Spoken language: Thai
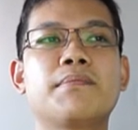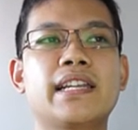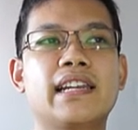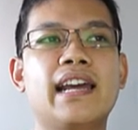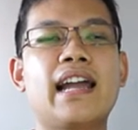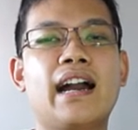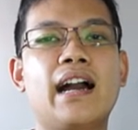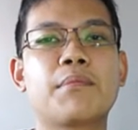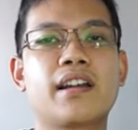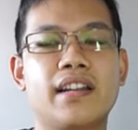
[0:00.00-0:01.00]
เป็นได้ทั้ง
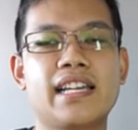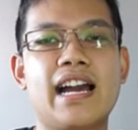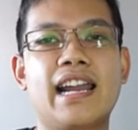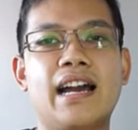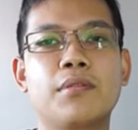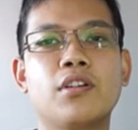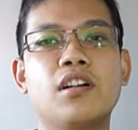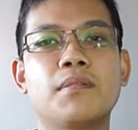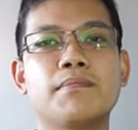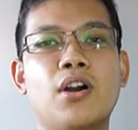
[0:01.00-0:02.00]
คำกริยานะครับ
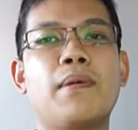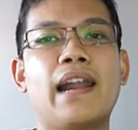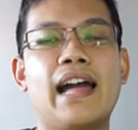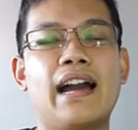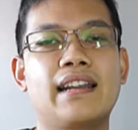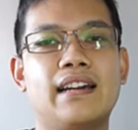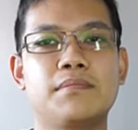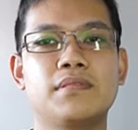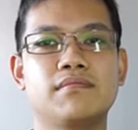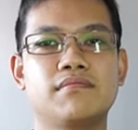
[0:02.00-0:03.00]
ก็แปลว่าพลังนะครับ